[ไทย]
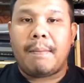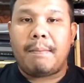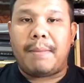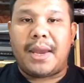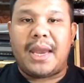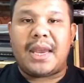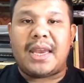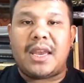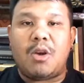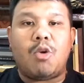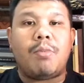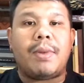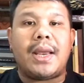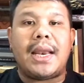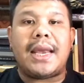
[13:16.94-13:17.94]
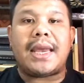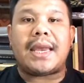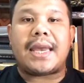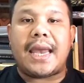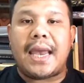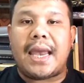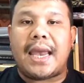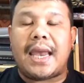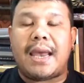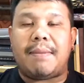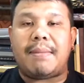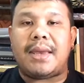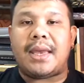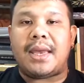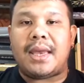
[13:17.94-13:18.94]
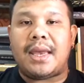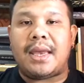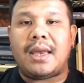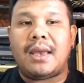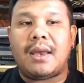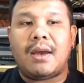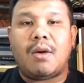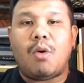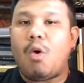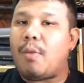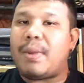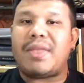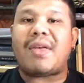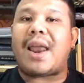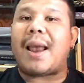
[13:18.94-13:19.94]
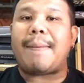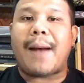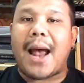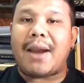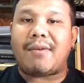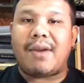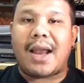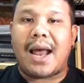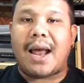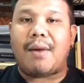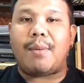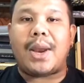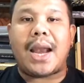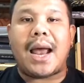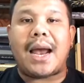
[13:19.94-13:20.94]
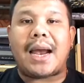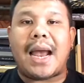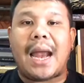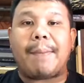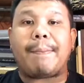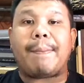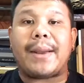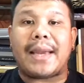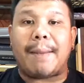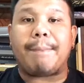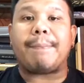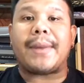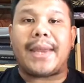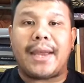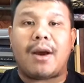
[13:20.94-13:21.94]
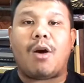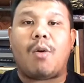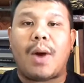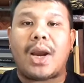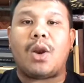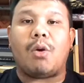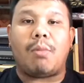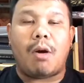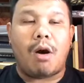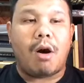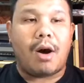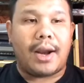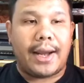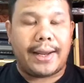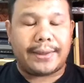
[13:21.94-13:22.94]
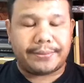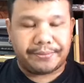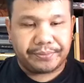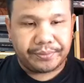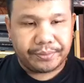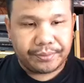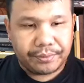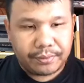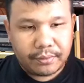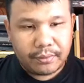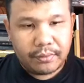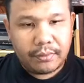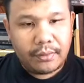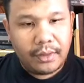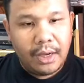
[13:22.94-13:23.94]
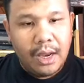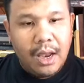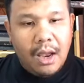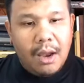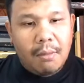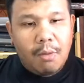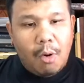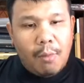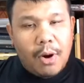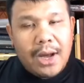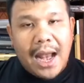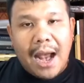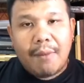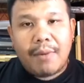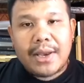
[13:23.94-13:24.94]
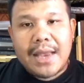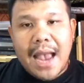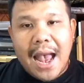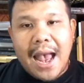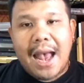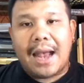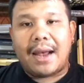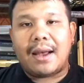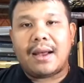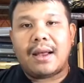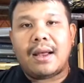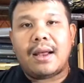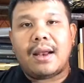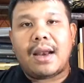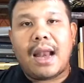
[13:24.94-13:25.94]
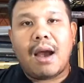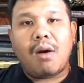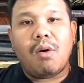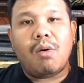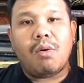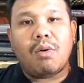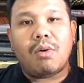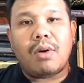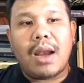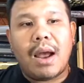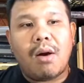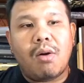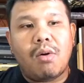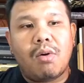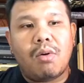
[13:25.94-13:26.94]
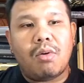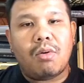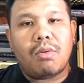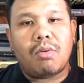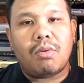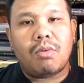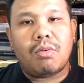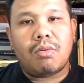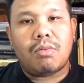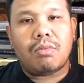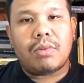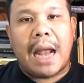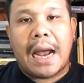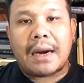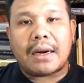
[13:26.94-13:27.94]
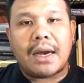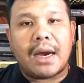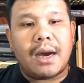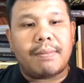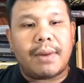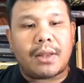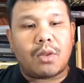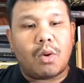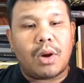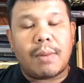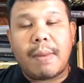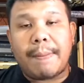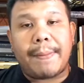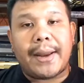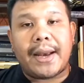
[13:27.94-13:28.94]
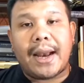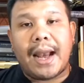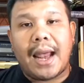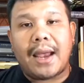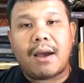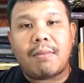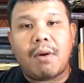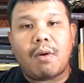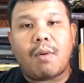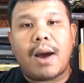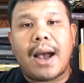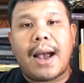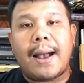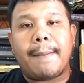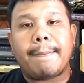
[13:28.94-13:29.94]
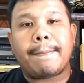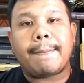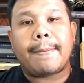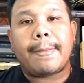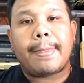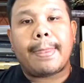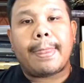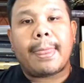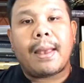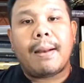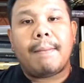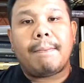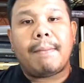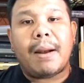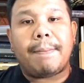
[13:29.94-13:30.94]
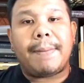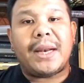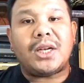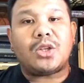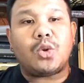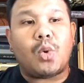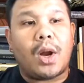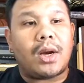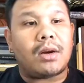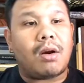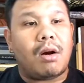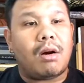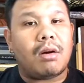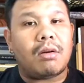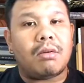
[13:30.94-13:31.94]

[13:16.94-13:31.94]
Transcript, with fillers: มีงิ้วมีลิเกมีโอ้มีสารพัดเวลาเวลางานประจำปีของวัดหลวงพ่อนะ ผมก็ถามว่าย่า แล้วแล้วดั้งเดิมเนี่ย ตรงนี้มันเป็นอะไร เขาบอกว่ามันเป็นสวนของ